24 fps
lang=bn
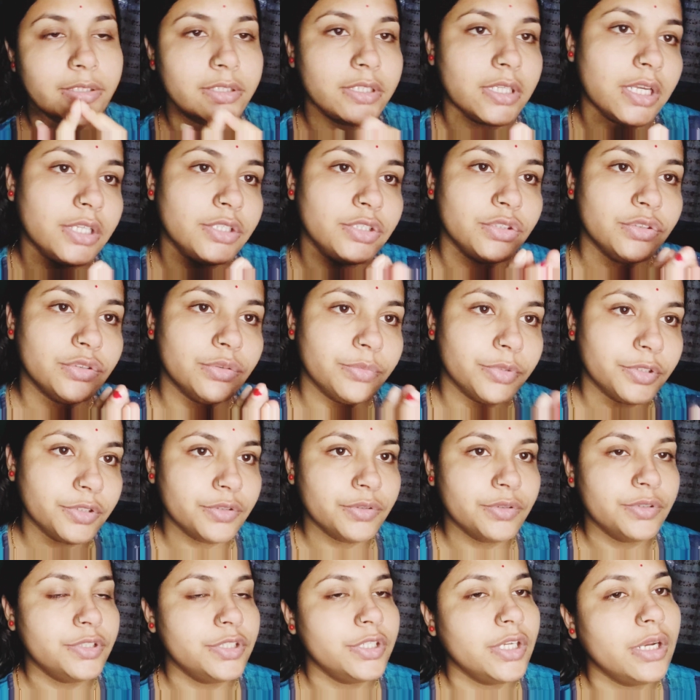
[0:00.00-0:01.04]
তার জন্য
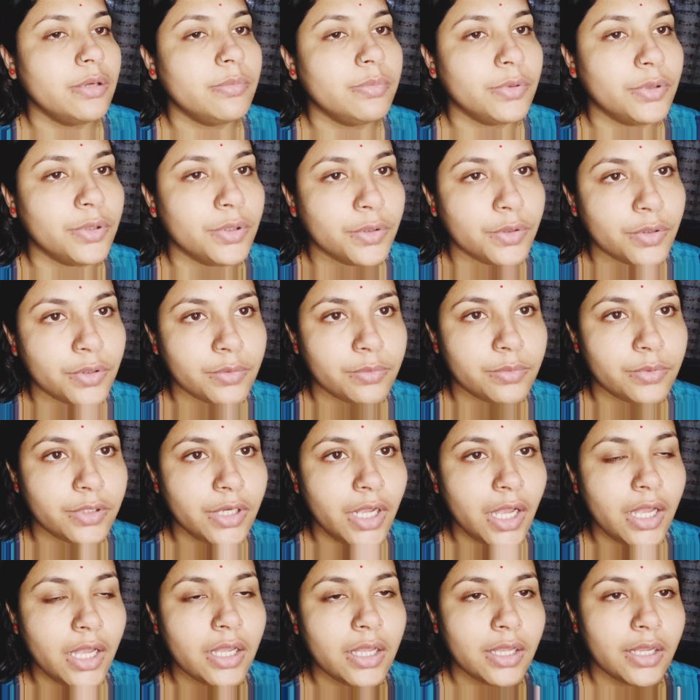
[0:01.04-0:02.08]
ভিডিওটি আর বড় করব
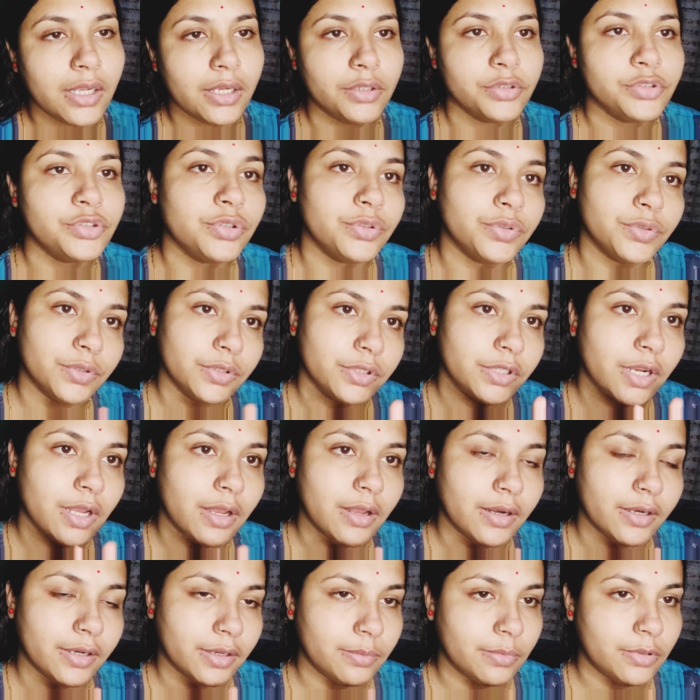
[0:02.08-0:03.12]
না ছোটো একটা
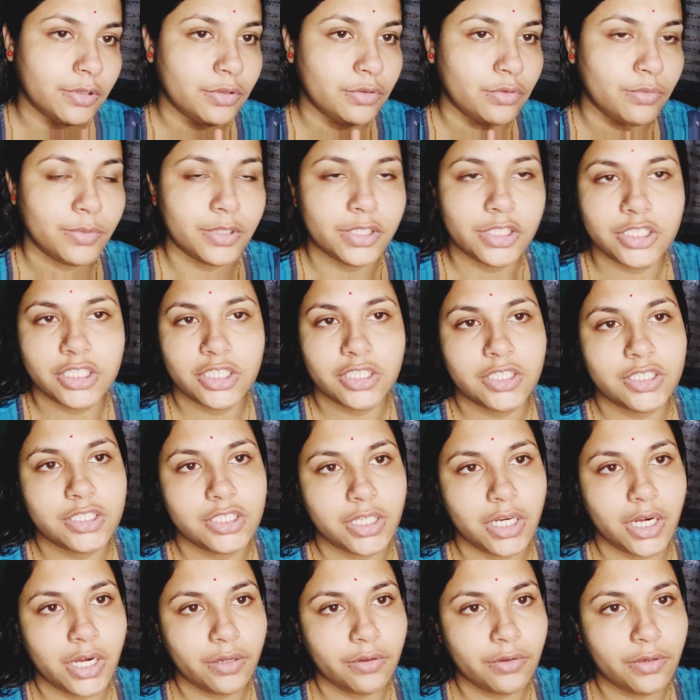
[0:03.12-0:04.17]
আর কি ভিডিও তোমাদের সাথে
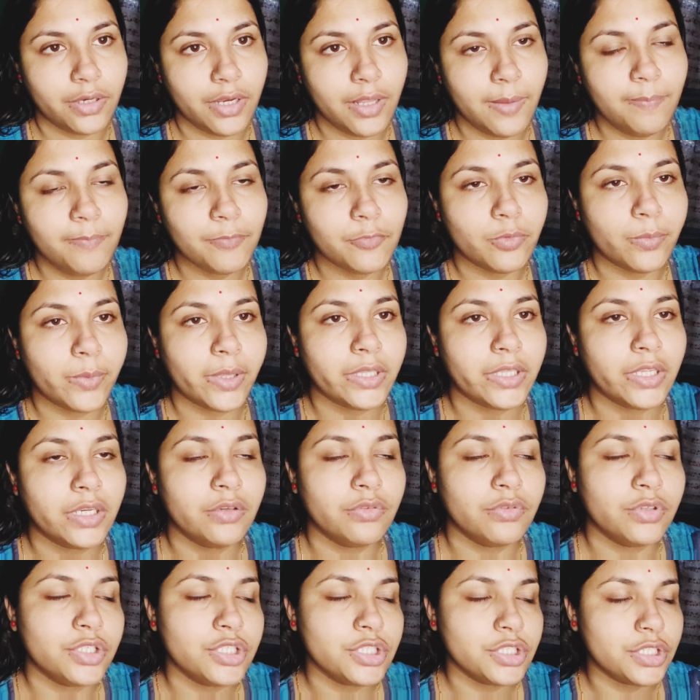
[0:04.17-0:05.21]
শেয়ার করলাম তোমাদের
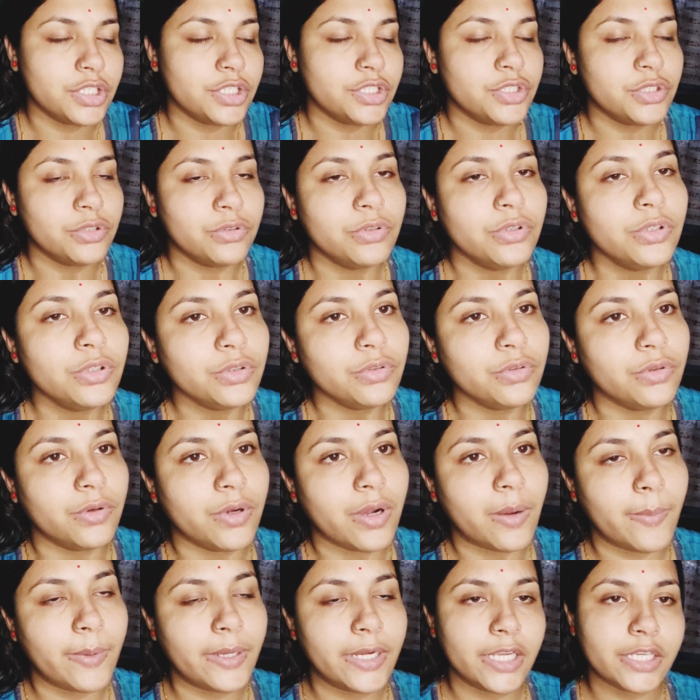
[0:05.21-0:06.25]
রিকোয়েস্টের জন্য তো
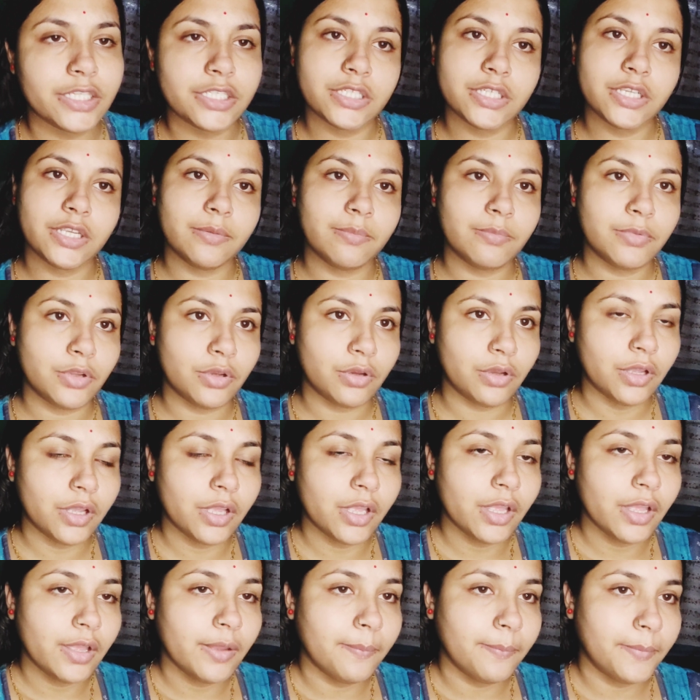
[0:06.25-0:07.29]
আবার নেক্সট কি ব্লগ
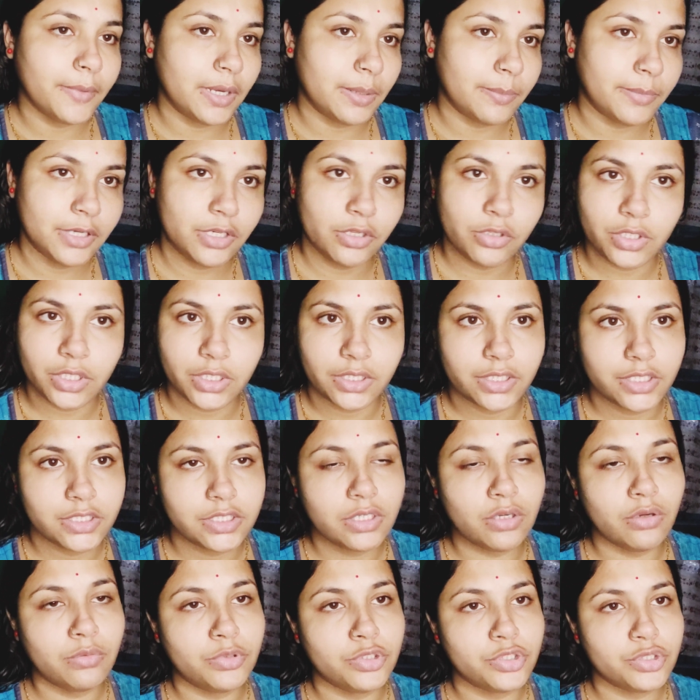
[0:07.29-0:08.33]
মানে ভিডিও দেখতে
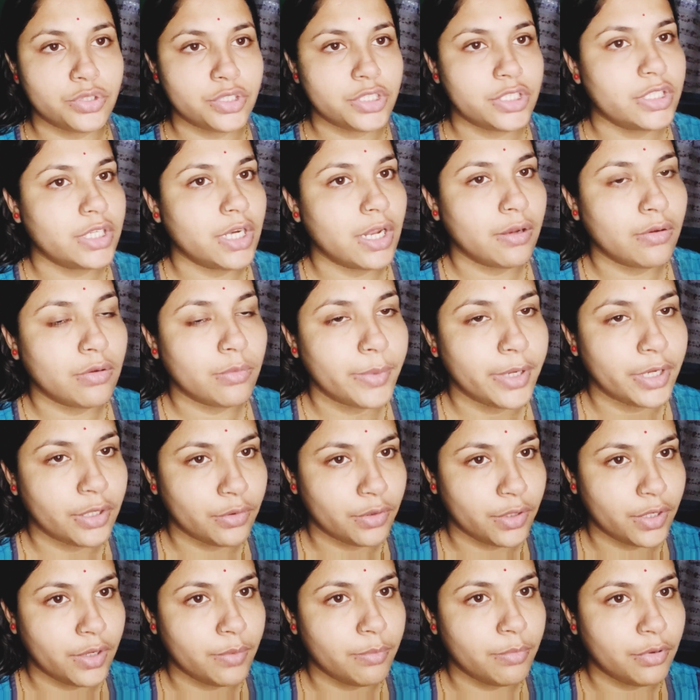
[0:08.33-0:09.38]
চাও অবশ্যই সেটা কমেন্ট
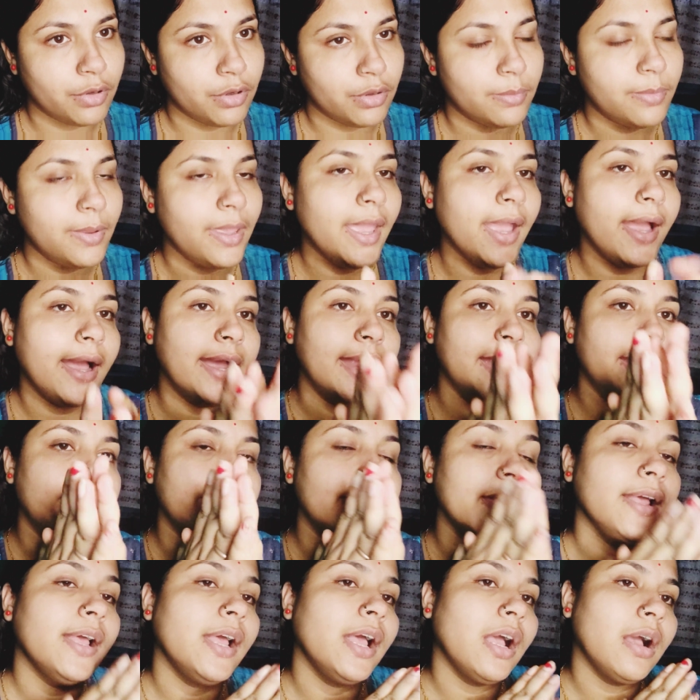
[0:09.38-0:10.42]
করে বলবে আর
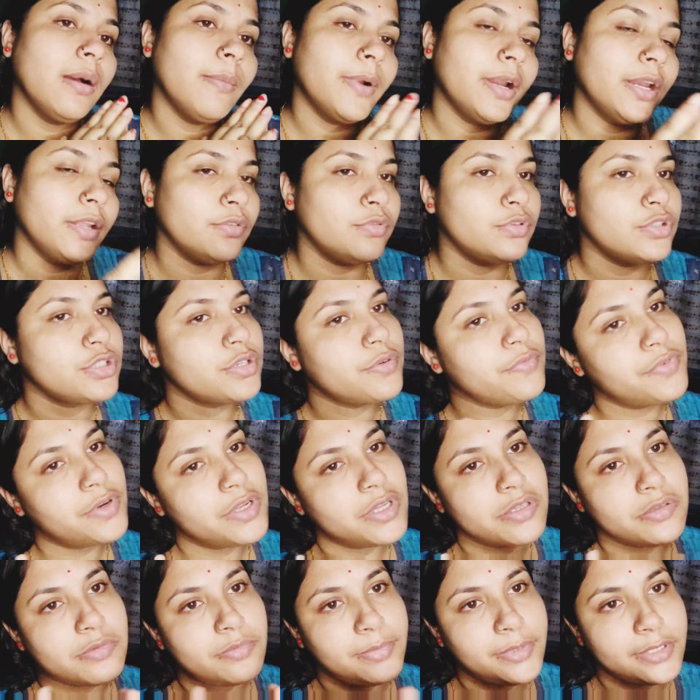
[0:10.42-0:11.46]
আমার রিকোয়েস্ট
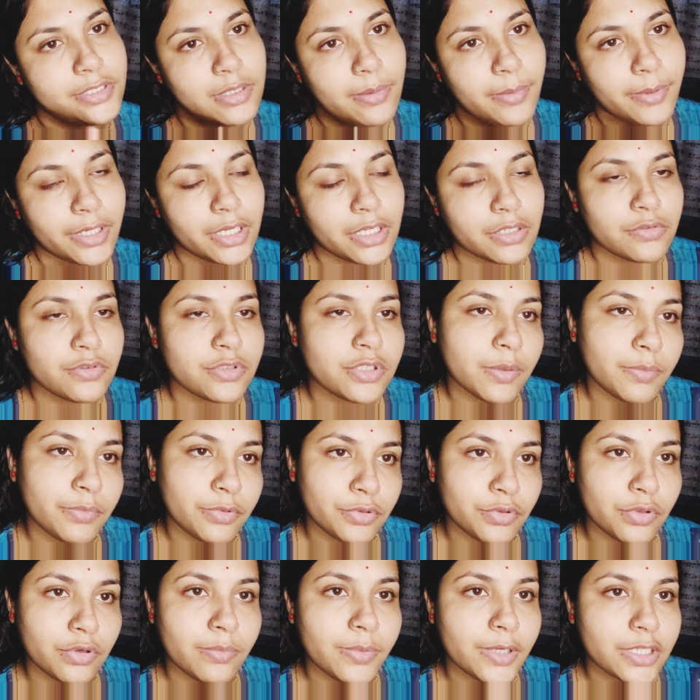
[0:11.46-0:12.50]
ফ্রেন্ডস প্লিজ আমাকে একটু
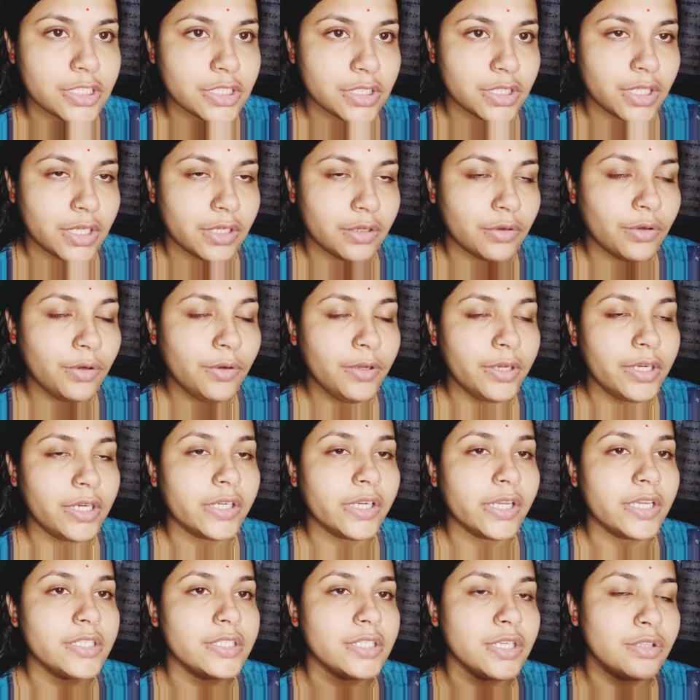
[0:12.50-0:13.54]
সাপোর্ট করো পাশে দেখো
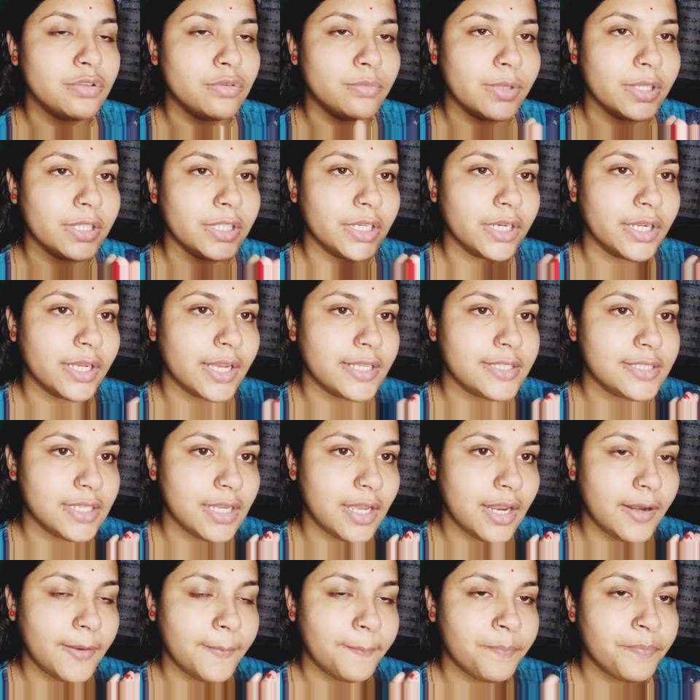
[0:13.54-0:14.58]
এটাই যাই তোমাদের কাছে
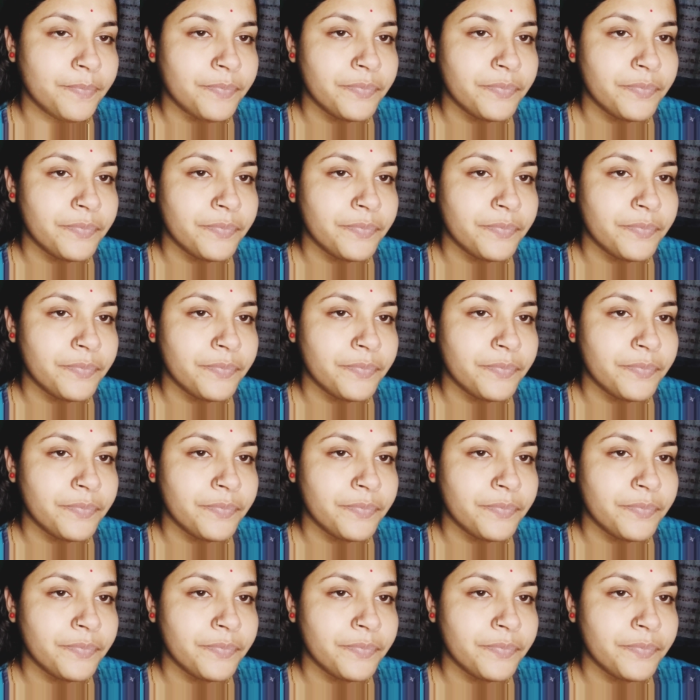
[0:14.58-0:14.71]
আর